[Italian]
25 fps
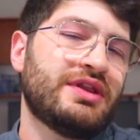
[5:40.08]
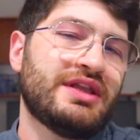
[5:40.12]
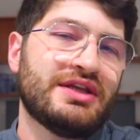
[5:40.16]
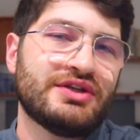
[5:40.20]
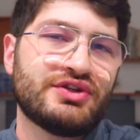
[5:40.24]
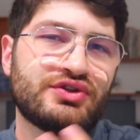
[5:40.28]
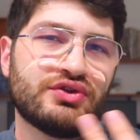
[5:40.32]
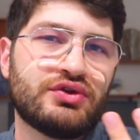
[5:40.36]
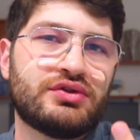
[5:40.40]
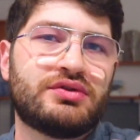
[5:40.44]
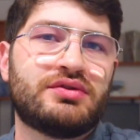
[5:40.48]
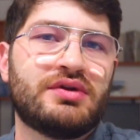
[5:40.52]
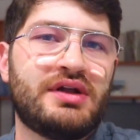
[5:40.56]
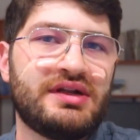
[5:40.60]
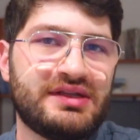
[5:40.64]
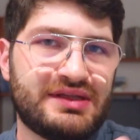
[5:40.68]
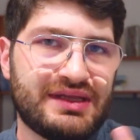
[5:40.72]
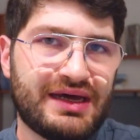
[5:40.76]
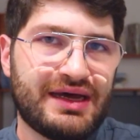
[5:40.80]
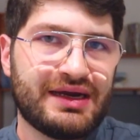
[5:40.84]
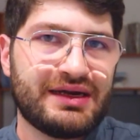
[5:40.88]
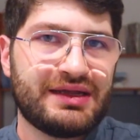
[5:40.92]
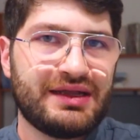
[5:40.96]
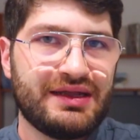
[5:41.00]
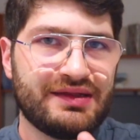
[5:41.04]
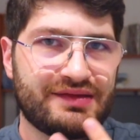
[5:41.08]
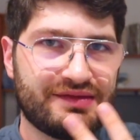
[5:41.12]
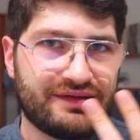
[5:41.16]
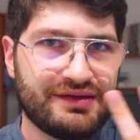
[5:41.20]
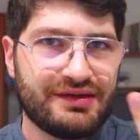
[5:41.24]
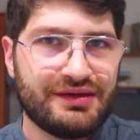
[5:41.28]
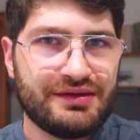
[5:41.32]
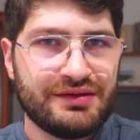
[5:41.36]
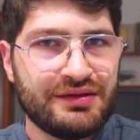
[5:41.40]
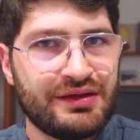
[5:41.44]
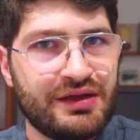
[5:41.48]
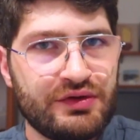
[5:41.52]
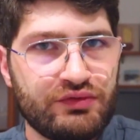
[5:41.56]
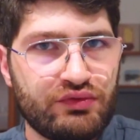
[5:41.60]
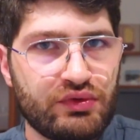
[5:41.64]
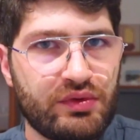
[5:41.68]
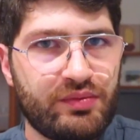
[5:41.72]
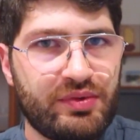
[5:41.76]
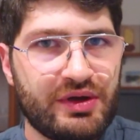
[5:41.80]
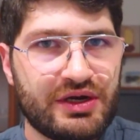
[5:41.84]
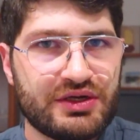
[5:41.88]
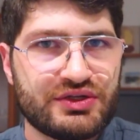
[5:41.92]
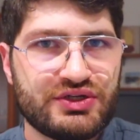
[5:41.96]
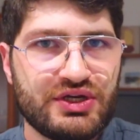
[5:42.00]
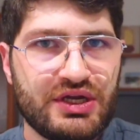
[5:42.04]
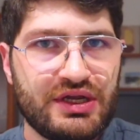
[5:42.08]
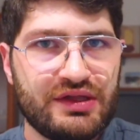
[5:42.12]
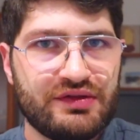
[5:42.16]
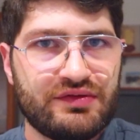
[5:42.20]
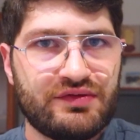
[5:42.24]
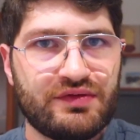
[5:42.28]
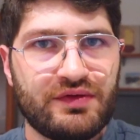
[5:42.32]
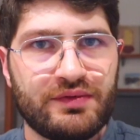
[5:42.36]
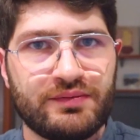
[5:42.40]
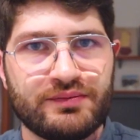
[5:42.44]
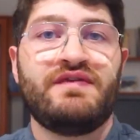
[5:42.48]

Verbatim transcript: quindi sotto al target del 2%.